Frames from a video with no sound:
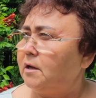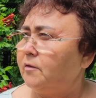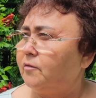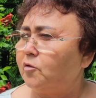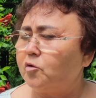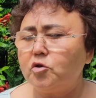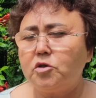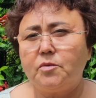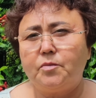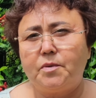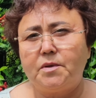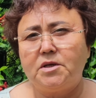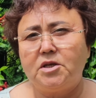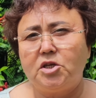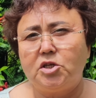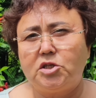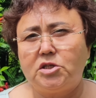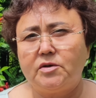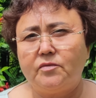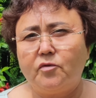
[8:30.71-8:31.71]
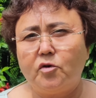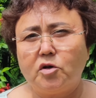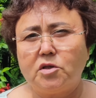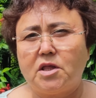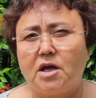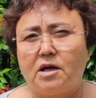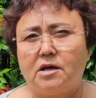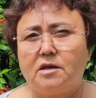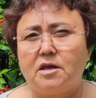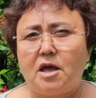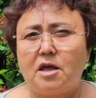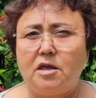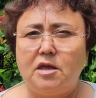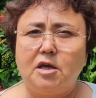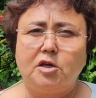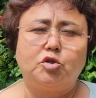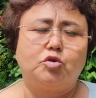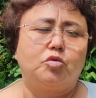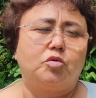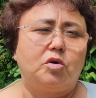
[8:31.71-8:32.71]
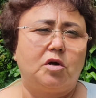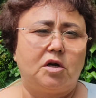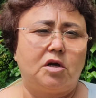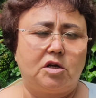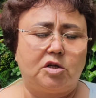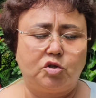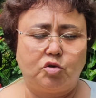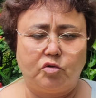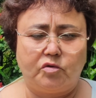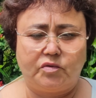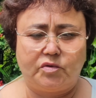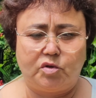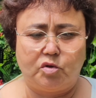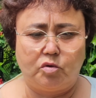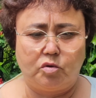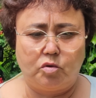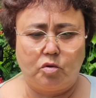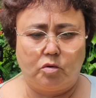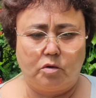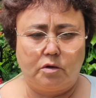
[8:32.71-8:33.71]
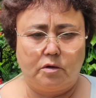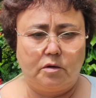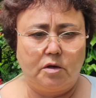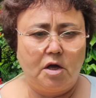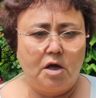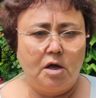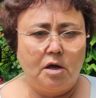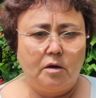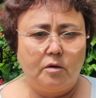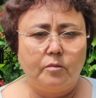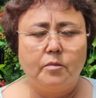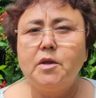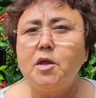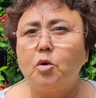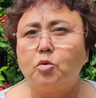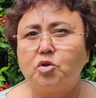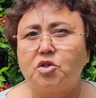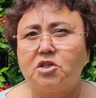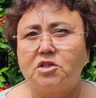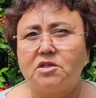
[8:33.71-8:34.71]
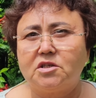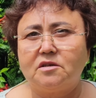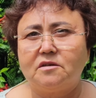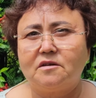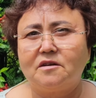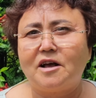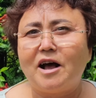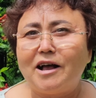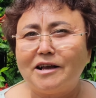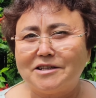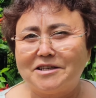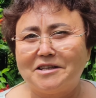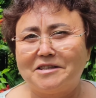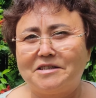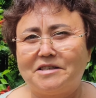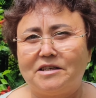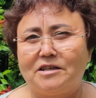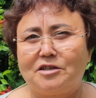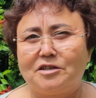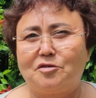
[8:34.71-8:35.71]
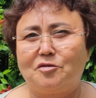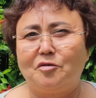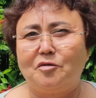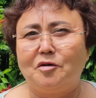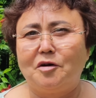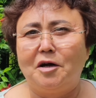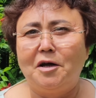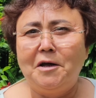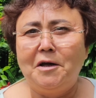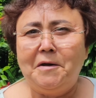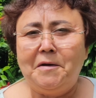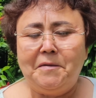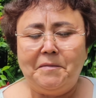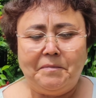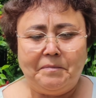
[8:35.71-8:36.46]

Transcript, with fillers: И вроде бы ничего так, я езжу хорошо, все, но мне уже кажется, что